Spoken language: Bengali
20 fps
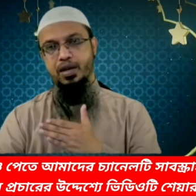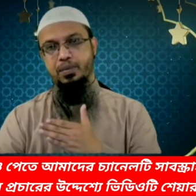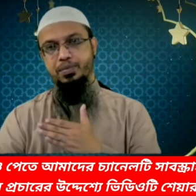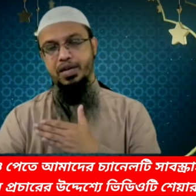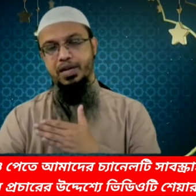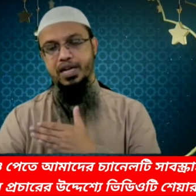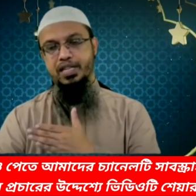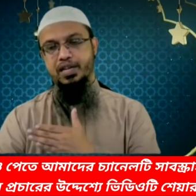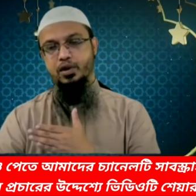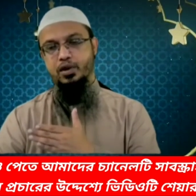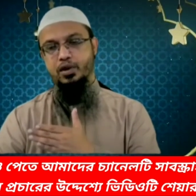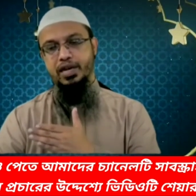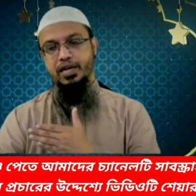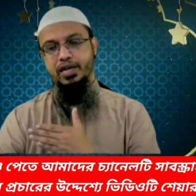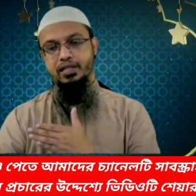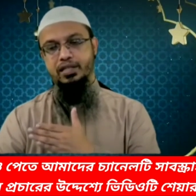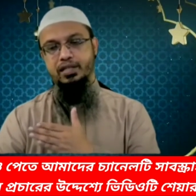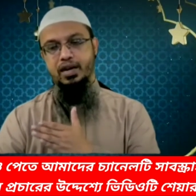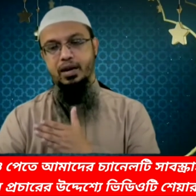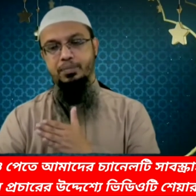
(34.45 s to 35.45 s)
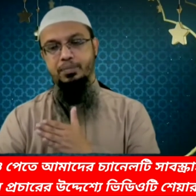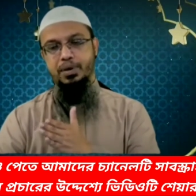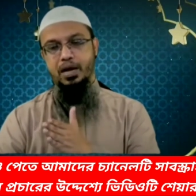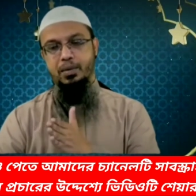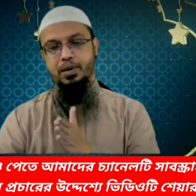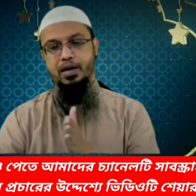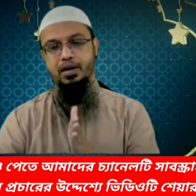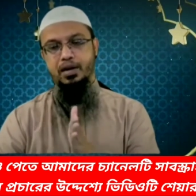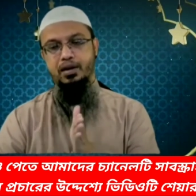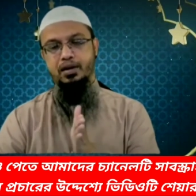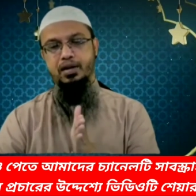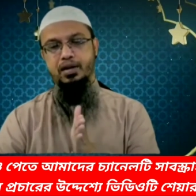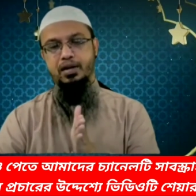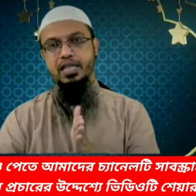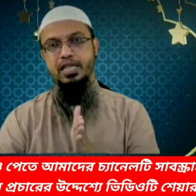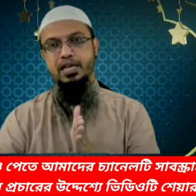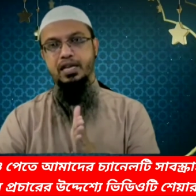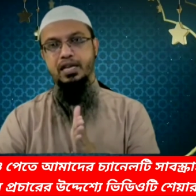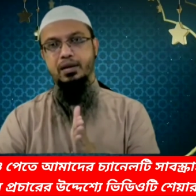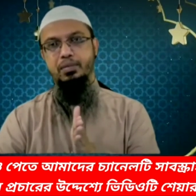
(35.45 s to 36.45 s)
আপনি এদিক হয়ে গেছে তাহলে আপনি আবার
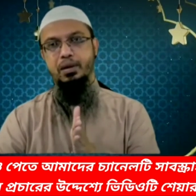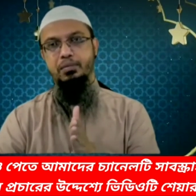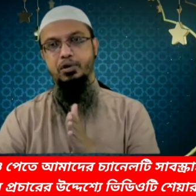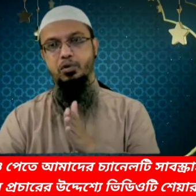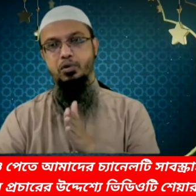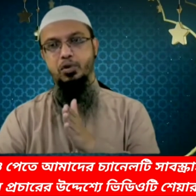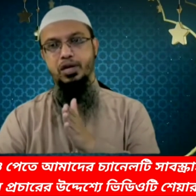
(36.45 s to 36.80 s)
এদিকে বামে